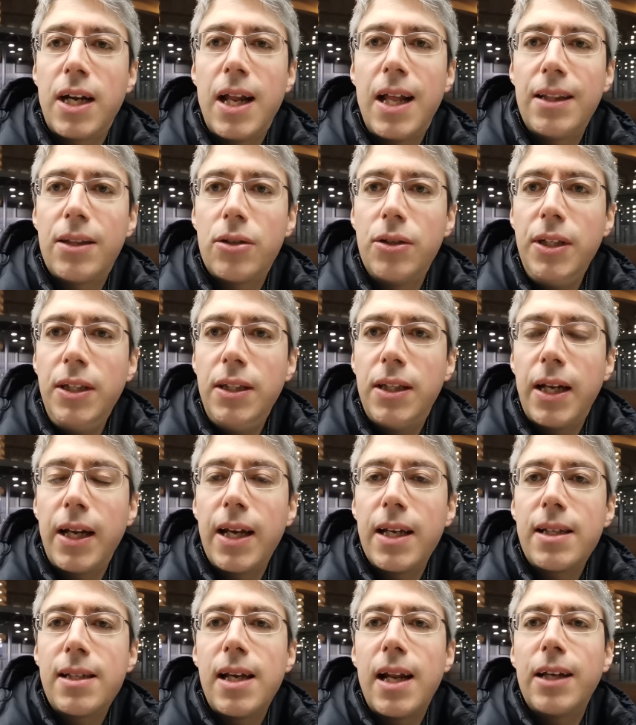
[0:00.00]
tra l'altro Inter
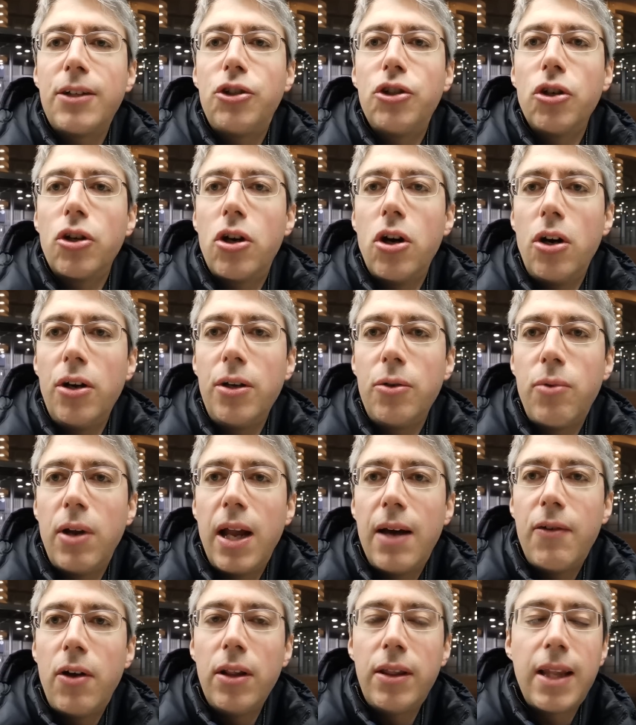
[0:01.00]
che se la giocò in
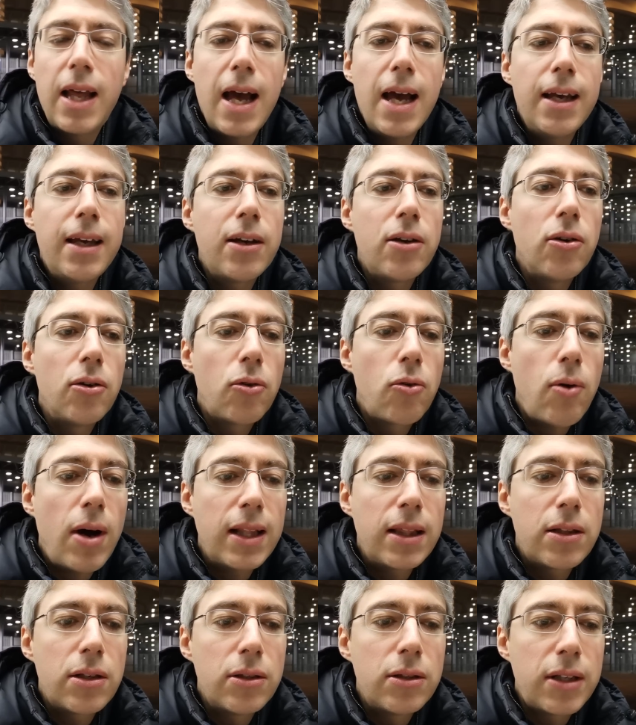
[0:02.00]
quella volta anche col
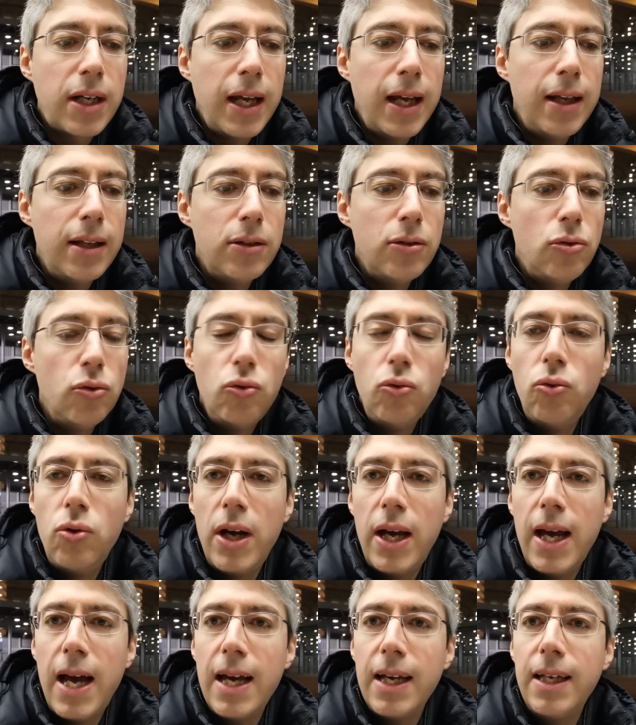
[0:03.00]

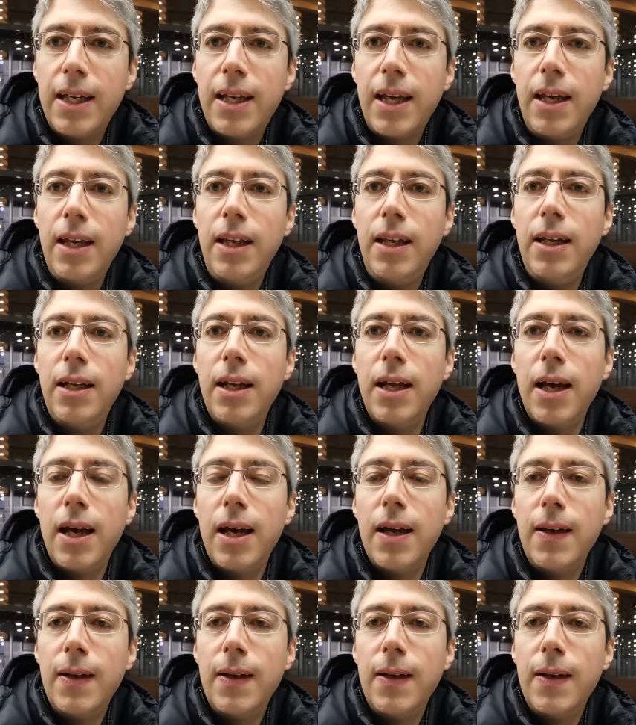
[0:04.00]
4-3-2, anche in,